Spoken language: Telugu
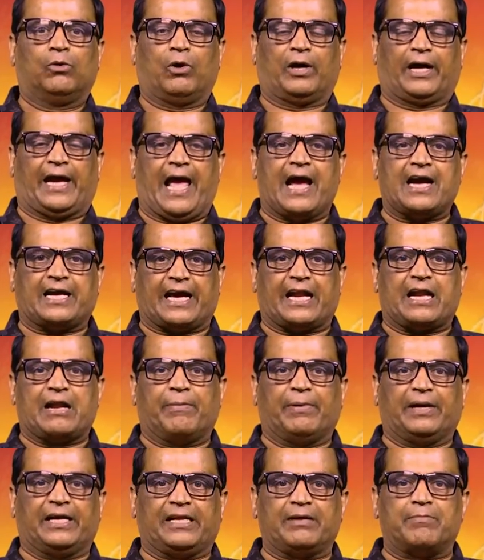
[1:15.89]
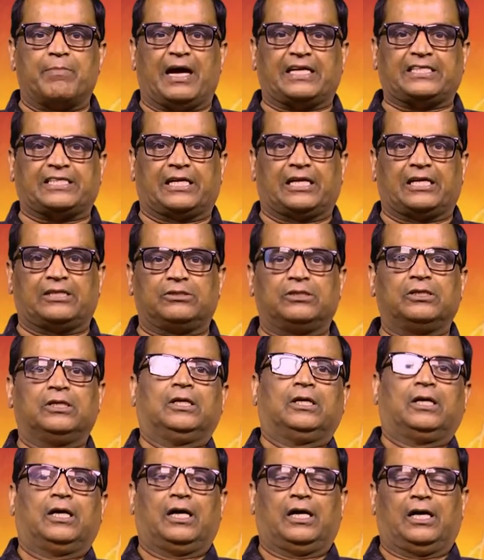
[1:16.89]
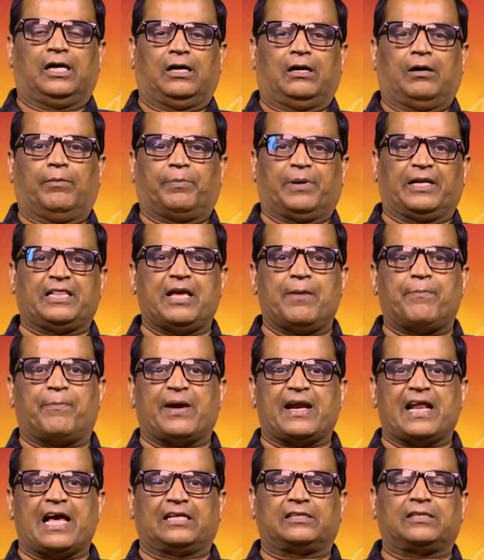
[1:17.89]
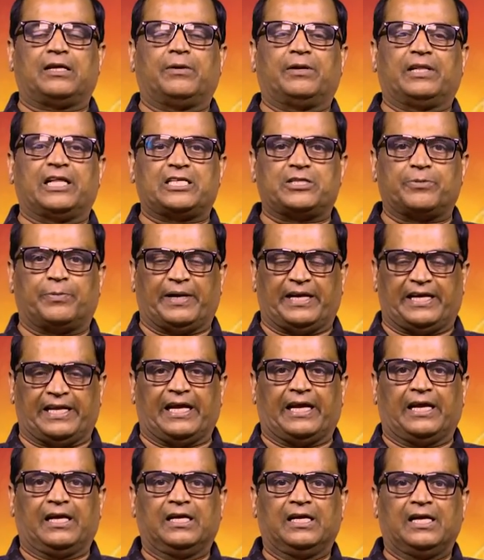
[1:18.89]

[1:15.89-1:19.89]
ఒక యాంకర్ని పెట్టి మాచిరాజు ప్రదీప్ అనే అతన్ని తెచ్చిపెట్టి